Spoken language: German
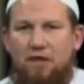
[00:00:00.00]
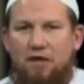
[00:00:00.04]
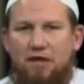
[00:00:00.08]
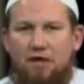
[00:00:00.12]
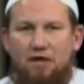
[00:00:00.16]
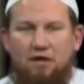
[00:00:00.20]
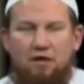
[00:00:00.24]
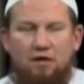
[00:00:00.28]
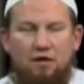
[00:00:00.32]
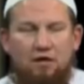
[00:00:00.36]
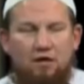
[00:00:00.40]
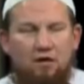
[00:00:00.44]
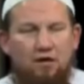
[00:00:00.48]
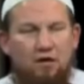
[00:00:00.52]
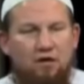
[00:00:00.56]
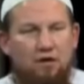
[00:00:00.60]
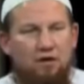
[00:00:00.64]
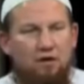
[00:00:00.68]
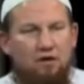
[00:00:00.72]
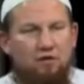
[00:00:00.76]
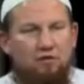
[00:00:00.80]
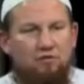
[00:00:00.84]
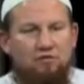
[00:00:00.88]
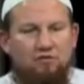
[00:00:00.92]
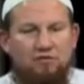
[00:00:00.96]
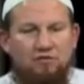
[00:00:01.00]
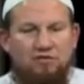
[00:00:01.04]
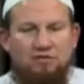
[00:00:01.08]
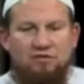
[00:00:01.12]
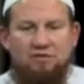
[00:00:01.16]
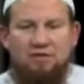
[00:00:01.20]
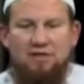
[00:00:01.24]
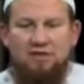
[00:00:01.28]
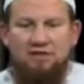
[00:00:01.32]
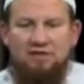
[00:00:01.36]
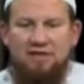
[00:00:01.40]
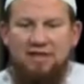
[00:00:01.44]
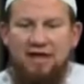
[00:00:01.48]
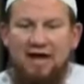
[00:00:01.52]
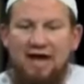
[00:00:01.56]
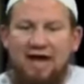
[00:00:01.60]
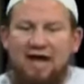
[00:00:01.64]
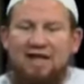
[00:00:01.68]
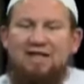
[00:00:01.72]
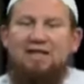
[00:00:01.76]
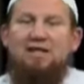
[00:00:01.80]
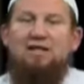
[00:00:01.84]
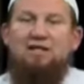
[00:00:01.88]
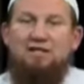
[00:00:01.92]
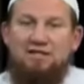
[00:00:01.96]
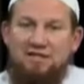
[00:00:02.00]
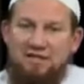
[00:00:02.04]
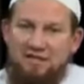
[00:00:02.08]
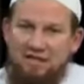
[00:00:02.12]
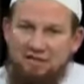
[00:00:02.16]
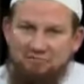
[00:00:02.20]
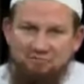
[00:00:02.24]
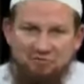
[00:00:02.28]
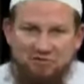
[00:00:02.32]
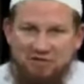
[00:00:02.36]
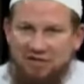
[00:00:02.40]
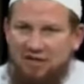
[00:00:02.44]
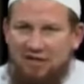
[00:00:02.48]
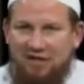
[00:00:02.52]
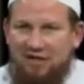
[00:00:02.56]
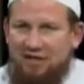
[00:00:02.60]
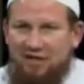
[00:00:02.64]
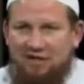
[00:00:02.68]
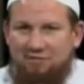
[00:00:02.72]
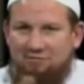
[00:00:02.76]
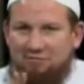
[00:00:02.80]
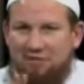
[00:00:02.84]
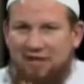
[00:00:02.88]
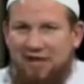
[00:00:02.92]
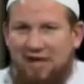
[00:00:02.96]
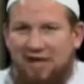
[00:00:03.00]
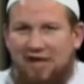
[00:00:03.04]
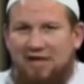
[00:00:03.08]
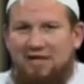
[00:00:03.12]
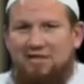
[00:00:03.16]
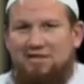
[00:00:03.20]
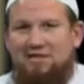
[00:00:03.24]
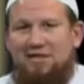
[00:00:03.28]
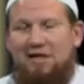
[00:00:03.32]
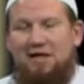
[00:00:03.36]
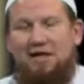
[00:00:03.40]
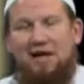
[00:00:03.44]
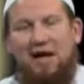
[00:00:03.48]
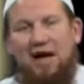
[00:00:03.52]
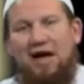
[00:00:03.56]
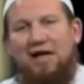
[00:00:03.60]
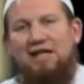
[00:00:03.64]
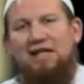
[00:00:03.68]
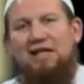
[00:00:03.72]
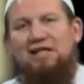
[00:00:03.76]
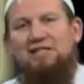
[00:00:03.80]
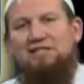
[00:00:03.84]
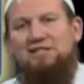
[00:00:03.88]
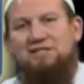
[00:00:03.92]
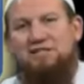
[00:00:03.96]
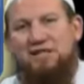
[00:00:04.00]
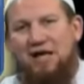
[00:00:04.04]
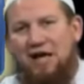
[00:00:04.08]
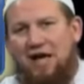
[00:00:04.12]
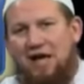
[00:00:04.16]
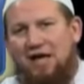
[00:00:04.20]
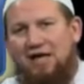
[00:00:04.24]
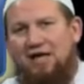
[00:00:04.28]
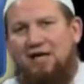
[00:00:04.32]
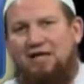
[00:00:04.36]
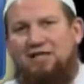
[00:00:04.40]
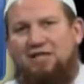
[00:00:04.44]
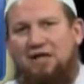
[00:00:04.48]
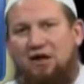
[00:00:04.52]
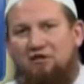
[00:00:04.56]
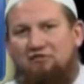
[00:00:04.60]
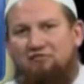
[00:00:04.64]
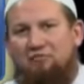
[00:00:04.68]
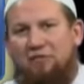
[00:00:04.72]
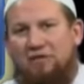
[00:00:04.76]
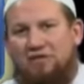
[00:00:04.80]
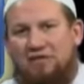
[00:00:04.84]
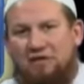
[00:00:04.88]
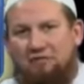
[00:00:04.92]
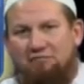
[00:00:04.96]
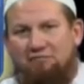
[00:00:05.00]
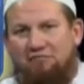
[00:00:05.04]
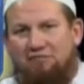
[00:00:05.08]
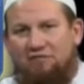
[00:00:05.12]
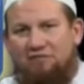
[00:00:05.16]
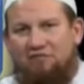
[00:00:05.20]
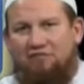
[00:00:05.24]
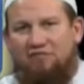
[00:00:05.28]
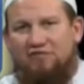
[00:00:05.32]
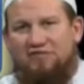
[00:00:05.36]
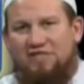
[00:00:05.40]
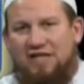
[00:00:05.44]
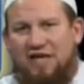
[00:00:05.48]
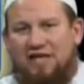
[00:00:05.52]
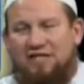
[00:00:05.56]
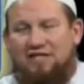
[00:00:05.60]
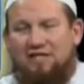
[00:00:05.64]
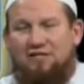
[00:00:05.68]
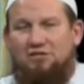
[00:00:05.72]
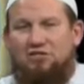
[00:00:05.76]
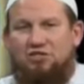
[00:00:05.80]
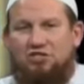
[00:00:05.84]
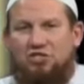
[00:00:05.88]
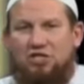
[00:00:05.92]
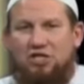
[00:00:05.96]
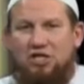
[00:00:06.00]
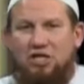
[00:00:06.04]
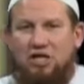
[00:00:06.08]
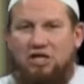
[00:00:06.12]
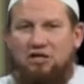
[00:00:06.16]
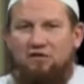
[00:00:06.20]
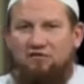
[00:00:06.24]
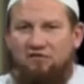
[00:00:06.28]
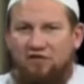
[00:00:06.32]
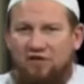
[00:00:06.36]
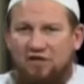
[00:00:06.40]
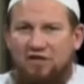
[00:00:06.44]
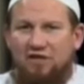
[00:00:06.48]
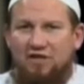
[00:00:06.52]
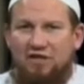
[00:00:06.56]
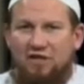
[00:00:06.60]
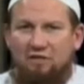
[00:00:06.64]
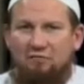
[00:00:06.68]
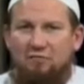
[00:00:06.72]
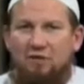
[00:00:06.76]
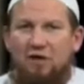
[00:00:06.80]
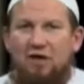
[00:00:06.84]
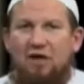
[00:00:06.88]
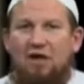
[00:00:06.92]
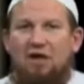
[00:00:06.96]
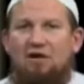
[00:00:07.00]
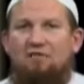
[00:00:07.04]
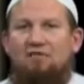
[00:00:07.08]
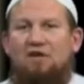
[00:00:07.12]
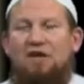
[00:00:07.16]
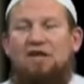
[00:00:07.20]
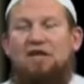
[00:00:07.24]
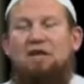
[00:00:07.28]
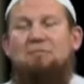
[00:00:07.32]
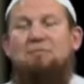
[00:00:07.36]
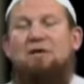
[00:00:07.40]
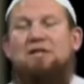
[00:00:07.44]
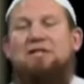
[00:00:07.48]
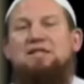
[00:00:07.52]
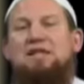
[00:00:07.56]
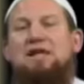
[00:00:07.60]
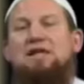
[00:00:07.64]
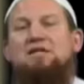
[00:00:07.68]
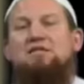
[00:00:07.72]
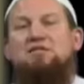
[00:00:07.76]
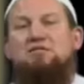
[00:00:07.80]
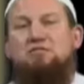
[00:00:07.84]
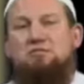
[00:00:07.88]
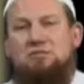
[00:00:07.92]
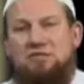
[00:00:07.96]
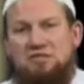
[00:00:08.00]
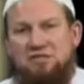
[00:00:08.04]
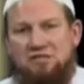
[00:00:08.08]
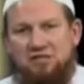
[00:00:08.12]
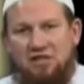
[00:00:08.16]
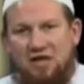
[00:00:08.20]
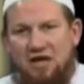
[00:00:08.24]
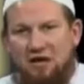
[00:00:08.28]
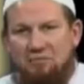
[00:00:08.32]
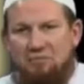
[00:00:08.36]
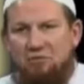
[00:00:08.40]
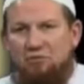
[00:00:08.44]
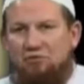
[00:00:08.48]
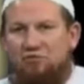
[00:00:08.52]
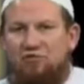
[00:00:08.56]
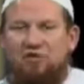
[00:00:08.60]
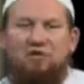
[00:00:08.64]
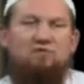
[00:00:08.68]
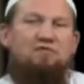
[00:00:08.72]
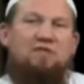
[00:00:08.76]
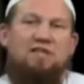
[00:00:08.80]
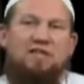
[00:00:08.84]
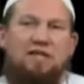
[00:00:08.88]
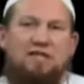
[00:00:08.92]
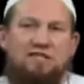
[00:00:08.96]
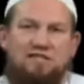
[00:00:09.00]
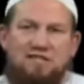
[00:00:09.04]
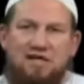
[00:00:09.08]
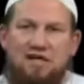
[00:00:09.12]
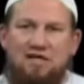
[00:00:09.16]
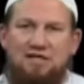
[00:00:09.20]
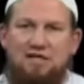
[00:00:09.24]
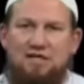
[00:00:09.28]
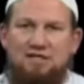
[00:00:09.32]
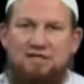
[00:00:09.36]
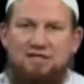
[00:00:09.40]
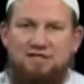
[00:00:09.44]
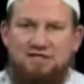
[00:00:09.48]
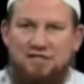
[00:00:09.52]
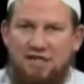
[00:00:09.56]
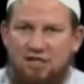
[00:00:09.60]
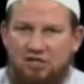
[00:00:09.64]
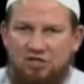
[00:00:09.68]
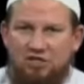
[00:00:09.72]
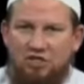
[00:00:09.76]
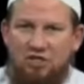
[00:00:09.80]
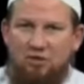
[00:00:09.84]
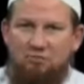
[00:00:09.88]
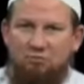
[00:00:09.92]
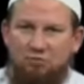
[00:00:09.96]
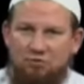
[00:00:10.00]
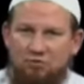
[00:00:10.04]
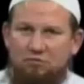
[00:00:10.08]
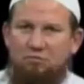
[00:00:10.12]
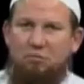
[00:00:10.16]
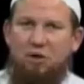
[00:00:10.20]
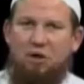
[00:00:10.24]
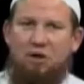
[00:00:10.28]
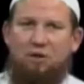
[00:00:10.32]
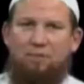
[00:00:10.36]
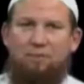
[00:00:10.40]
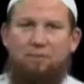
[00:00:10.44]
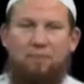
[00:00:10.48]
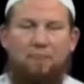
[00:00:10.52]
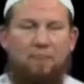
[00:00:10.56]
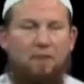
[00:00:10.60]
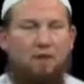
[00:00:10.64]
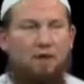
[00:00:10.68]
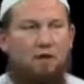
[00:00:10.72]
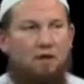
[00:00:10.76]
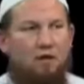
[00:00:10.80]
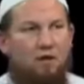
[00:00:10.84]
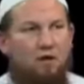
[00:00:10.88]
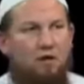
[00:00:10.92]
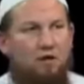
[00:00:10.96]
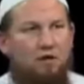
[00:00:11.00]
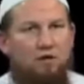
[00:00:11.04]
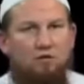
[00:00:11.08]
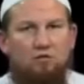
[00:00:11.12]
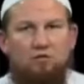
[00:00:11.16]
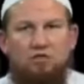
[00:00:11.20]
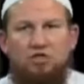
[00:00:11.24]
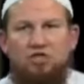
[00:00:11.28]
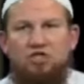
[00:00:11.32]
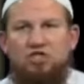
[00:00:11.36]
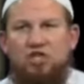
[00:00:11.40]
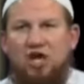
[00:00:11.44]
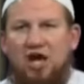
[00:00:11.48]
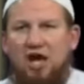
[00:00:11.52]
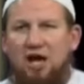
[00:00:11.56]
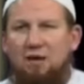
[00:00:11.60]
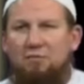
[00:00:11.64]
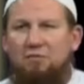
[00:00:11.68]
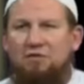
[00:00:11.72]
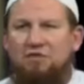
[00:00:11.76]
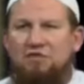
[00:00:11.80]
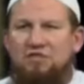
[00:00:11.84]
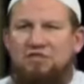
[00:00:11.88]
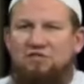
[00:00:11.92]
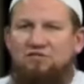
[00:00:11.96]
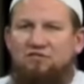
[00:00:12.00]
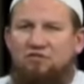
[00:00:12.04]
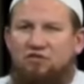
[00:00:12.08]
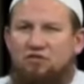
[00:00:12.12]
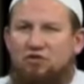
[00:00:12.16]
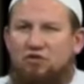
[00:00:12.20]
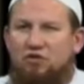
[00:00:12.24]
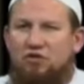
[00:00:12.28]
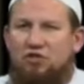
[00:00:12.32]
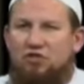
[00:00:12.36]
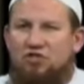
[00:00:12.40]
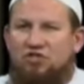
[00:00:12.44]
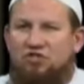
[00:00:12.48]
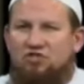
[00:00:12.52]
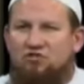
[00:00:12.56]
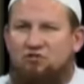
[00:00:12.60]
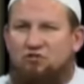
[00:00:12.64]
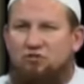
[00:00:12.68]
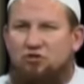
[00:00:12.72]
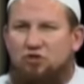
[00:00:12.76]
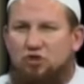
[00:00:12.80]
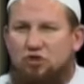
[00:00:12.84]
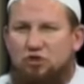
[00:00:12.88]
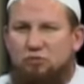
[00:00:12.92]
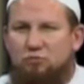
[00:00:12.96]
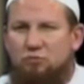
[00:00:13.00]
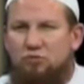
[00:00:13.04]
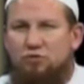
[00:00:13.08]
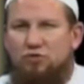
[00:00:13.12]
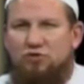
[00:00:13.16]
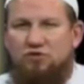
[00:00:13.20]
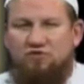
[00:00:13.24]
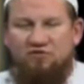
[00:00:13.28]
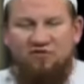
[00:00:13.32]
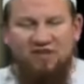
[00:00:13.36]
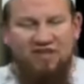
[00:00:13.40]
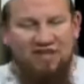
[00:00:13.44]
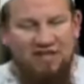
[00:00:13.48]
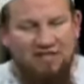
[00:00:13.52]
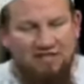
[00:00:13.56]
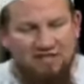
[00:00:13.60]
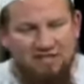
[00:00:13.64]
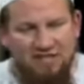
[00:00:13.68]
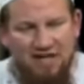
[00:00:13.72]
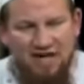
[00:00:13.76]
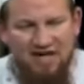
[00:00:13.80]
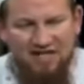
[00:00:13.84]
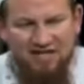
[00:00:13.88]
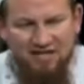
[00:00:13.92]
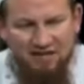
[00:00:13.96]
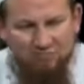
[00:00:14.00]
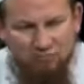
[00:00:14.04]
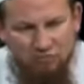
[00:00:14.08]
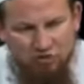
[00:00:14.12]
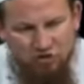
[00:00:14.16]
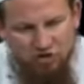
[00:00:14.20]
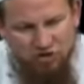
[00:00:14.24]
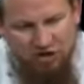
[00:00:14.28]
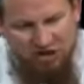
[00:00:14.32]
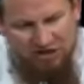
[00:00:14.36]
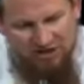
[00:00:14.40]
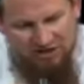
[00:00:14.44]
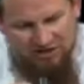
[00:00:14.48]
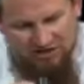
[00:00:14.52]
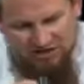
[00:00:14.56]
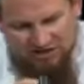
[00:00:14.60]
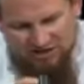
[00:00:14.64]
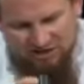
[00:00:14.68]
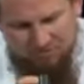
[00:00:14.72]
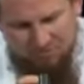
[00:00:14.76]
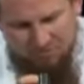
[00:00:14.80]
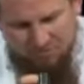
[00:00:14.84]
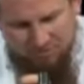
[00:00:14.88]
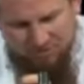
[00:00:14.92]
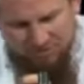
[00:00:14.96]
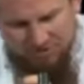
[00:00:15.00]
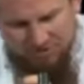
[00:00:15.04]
Ja. Und gerade im, im, Gegenteil, gerade als Daher darf man dem Satan nicht den kleinen Finger geben, weil jemand, der zum Islam ruft, dem will der Satan das Recht kaputt machen. Und ich habe es wirklich so gespürt, wie der Satan mich langsam